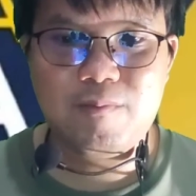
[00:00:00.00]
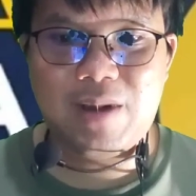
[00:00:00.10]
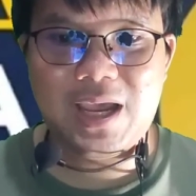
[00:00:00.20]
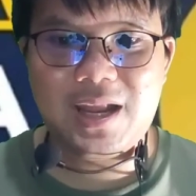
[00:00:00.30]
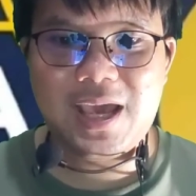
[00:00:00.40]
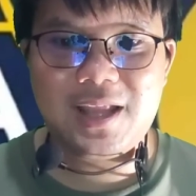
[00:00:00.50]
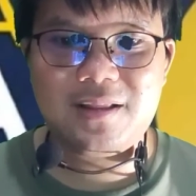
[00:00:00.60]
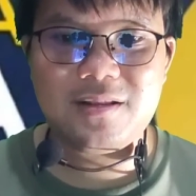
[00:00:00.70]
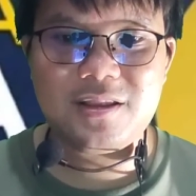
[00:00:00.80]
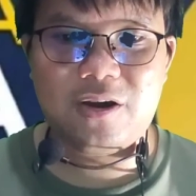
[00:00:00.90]

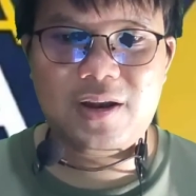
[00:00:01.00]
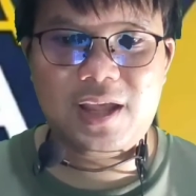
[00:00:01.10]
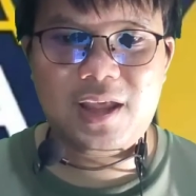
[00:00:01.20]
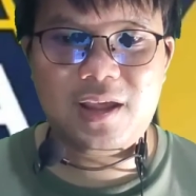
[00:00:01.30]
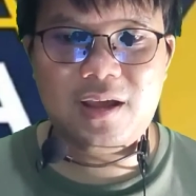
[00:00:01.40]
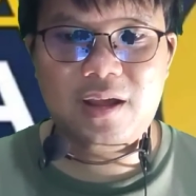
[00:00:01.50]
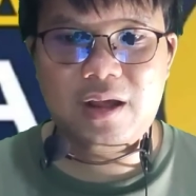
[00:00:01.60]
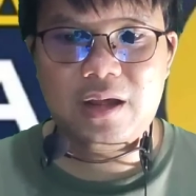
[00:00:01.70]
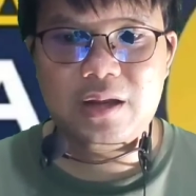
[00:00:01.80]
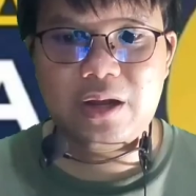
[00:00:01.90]
Binance ตอนนี้
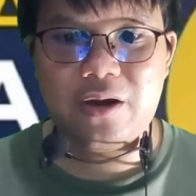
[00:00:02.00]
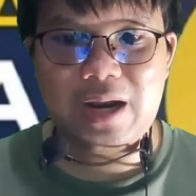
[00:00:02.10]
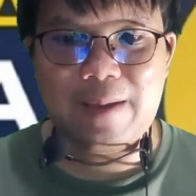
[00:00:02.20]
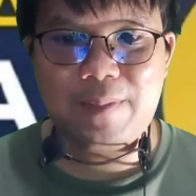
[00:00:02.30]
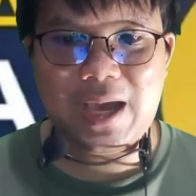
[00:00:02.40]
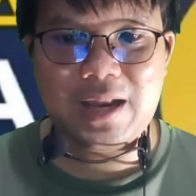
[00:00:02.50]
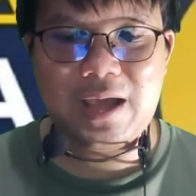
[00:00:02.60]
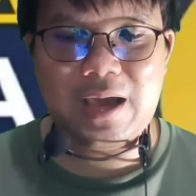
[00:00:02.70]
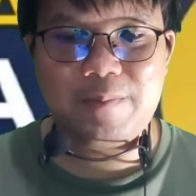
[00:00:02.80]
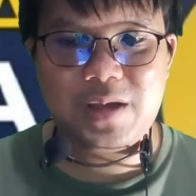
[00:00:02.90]
รองรับการ
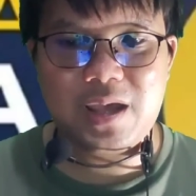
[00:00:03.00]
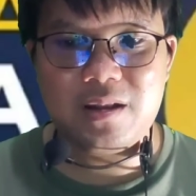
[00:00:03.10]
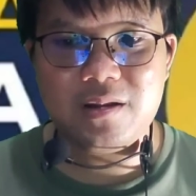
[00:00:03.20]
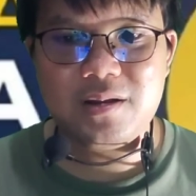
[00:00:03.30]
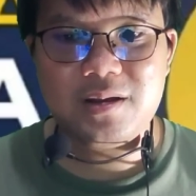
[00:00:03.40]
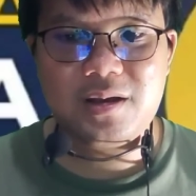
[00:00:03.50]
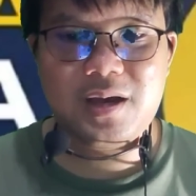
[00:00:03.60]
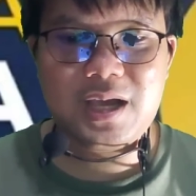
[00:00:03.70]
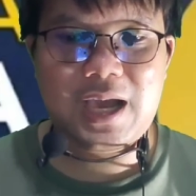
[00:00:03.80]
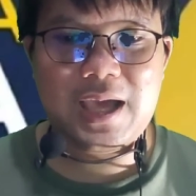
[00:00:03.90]
อัปเกรดเค
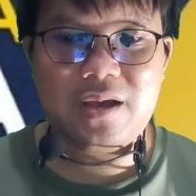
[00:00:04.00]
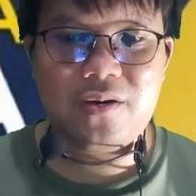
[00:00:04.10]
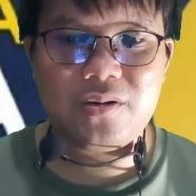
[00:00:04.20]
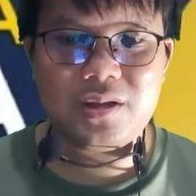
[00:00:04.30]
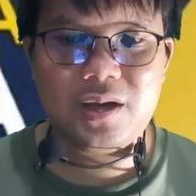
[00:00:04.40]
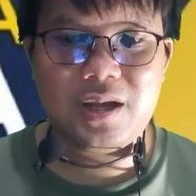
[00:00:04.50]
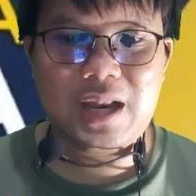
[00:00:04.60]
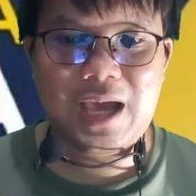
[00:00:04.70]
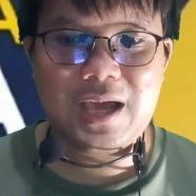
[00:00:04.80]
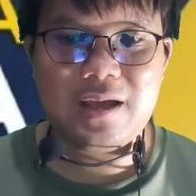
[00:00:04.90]
รือข่ายของ
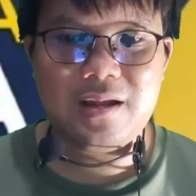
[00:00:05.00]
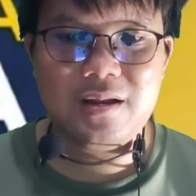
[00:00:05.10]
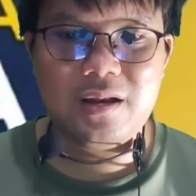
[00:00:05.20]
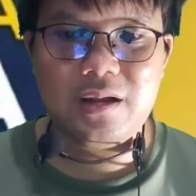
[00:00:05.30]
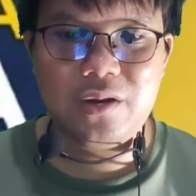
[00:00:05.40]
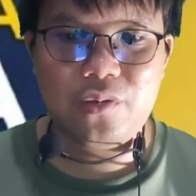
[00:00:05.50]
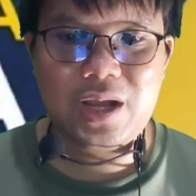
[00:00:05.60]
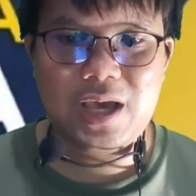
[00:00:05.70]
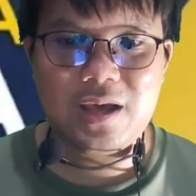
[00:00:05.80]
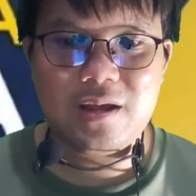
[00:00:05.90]
Terra หรือ
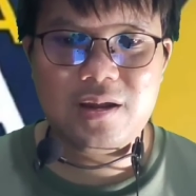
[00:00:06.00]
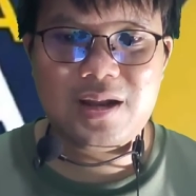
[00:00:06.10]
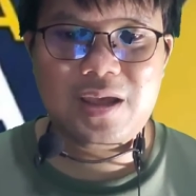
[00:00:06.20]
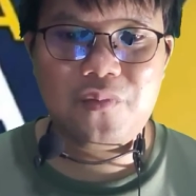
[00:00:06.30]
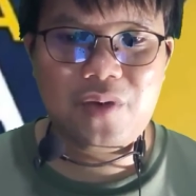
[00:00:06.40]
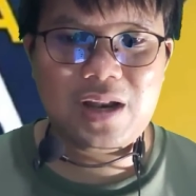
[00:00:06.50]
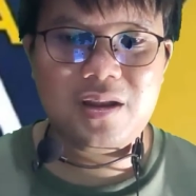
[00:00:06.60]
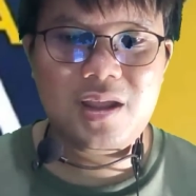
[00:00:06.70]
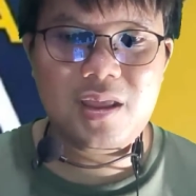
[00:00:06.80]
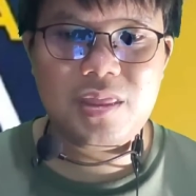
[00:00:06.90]
Luna ในวัน
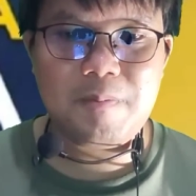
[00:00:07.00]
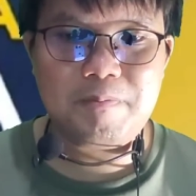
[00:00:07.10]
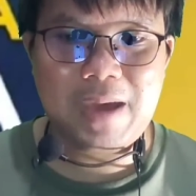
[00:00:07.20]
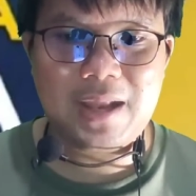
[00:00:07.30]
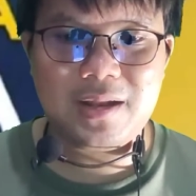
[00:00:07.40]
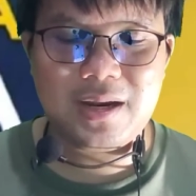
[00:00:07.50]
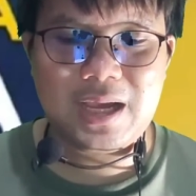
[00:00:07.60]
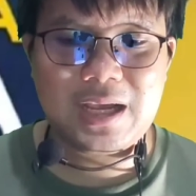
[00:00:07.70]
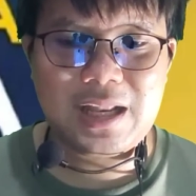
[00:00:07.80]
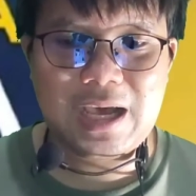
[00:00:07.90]
ที่18ก
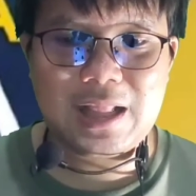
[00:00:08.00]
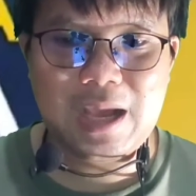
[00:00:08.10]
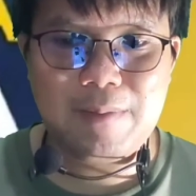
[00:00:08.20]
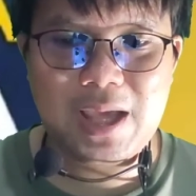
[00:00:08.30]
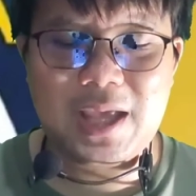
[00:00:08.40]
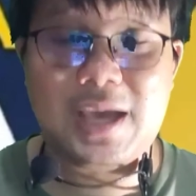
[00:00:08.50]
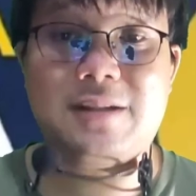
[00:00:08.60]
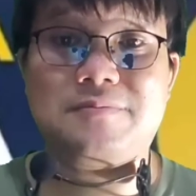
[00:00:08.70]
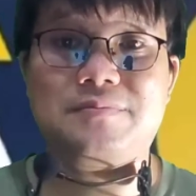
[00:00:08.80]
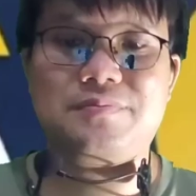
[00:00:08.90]
รกฎาคมตามรายงา
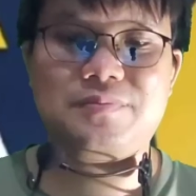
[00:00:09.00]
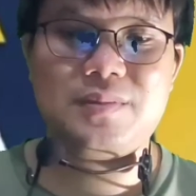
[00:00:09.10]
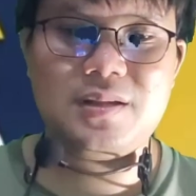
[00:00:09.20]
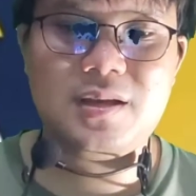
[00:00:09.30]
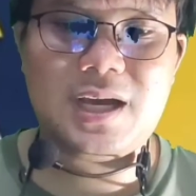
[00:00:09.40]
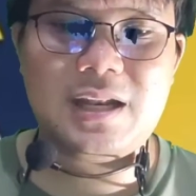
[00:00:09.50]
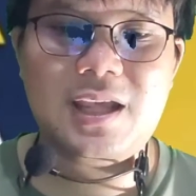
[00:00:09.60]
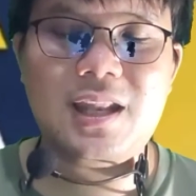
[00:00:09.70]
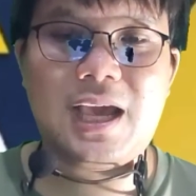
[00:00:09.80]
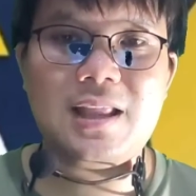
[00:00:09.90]
นอัน
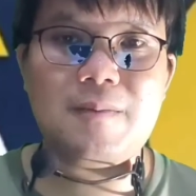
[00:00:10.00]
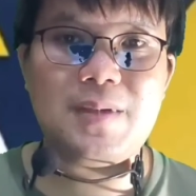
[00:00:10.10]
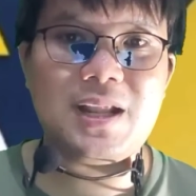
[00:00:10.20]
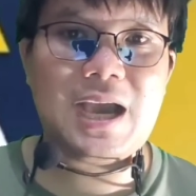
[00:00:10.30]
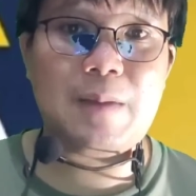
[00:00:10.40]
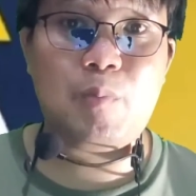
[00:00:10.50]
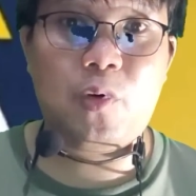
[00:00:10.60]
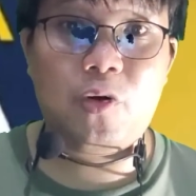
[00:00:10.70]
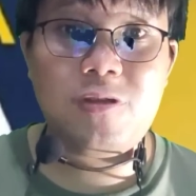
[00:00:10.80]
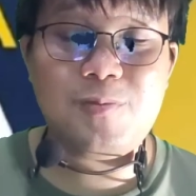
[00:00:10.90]
นี้น่าจะเป็นการ
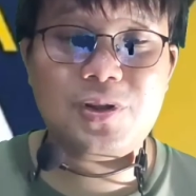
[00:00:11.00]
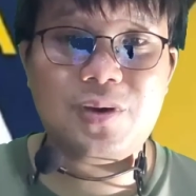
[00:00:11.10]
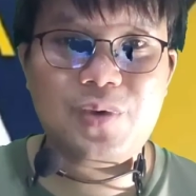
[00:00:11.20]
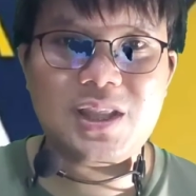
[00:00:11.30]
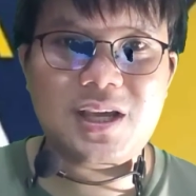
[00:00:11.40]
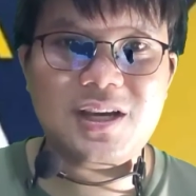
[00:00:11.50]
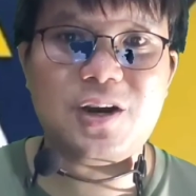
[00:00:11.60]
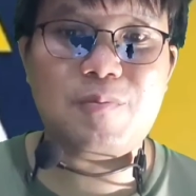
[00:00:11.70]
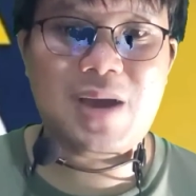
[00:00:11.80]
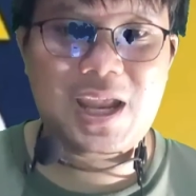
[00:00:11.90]
โพสต์บน Twitter ข
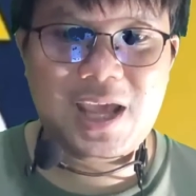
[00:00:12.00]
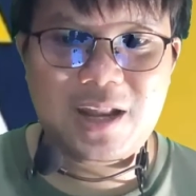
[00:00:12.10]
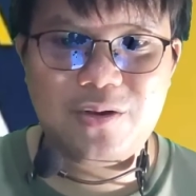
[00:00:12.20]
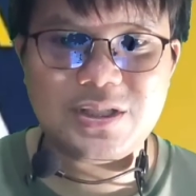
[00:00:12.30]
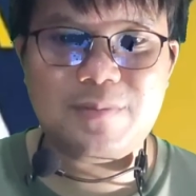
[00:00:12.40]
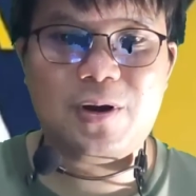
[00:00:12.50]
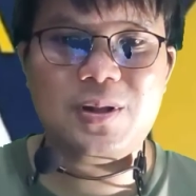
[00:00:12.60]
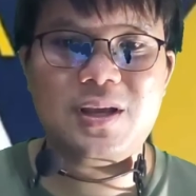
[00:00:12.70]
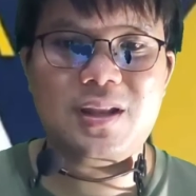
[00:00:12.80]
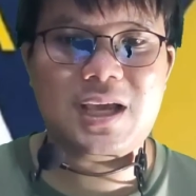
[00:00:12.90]
อง Binance โดยเฉพาะ
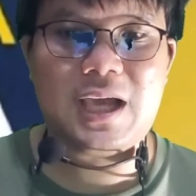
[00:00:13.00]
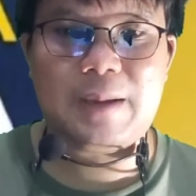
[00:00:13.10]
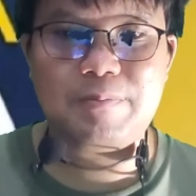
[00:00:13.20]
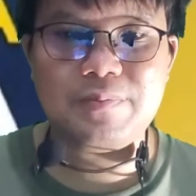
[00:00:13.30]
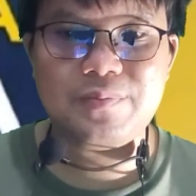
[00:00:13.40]
เลยนะครับ